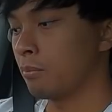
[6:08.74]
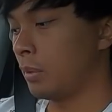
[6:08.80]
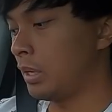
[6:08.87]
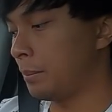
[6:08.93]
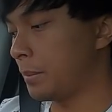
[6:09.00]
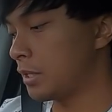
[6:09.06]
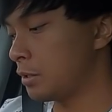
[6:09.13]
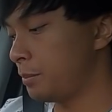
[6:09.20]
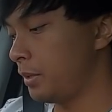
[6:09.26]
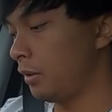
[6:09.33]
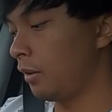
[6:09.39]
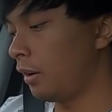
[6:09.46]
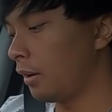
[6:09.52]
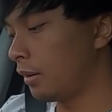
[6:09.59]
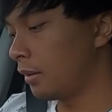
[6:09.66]
melipat
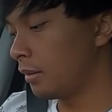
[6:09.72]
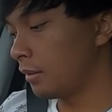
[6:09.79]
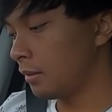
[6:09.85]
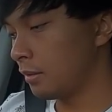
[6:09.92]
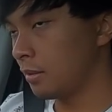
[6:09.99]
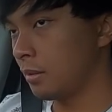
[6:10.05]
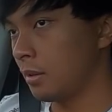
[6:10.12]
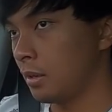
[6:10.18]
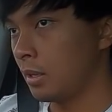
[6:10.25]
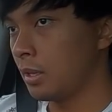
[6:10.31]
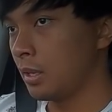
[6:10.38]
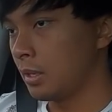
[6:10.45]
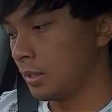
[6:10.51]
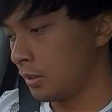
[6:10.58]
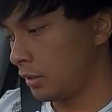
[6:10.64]
spion
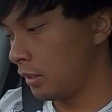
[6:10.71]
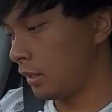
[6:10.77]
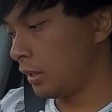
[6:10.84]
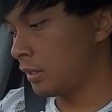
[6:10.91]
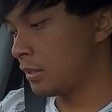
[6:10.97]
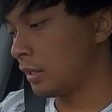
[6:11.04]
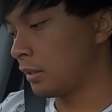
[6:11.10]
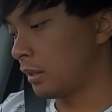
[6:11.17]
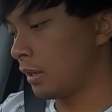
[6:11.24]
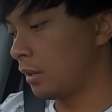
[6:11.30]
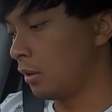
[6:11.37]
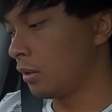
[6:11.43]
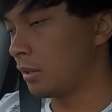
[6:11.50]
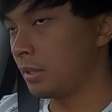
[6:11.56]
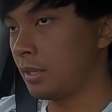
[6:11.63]
ini
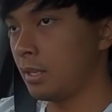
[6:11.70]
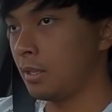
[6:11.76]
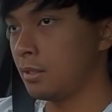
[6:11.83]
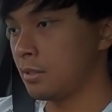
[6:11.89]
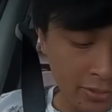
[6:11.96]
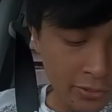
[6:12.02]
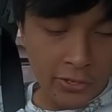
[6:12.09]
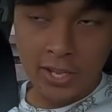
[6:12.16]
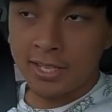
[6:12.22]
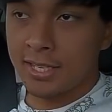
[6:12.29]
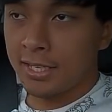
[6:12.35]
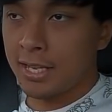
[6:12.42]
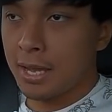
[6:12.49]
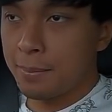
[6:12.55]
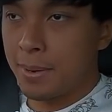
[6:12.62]
central locknya oh ya
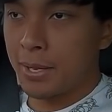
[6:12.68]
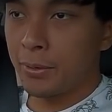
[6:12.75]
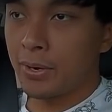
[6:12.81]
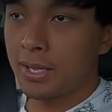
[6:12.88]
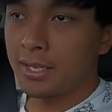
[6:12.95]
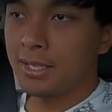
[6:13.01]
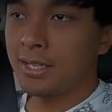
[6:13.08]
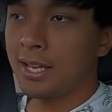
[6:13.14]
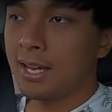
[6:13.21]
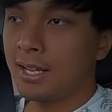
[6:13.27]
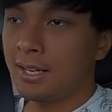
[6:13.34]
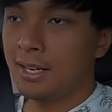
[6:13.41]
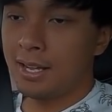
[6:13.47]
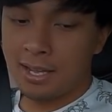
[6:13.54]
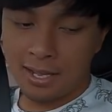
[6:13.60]
jadi yang baru lagi ini
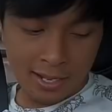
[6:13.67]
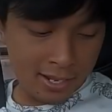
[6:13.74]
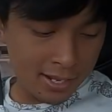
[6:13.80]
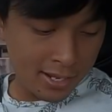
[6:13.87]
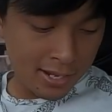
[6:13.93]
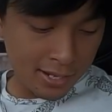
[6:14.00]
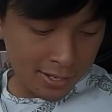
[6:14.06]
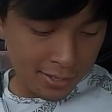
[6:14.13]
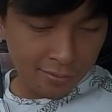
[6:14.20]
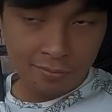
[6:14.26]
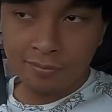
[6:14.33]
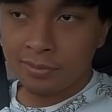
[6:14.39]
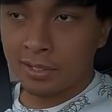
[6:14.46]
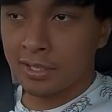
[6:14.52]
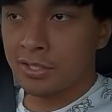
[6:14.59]
ada
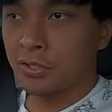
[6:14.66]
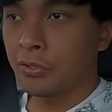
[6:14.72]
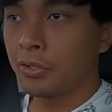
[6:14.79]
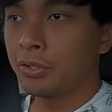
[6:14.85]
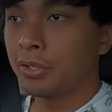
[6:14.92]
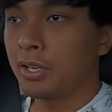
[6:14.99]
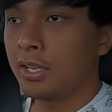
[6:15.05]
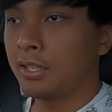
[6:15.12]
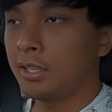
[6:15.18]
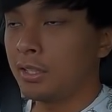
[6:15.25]
traction control ya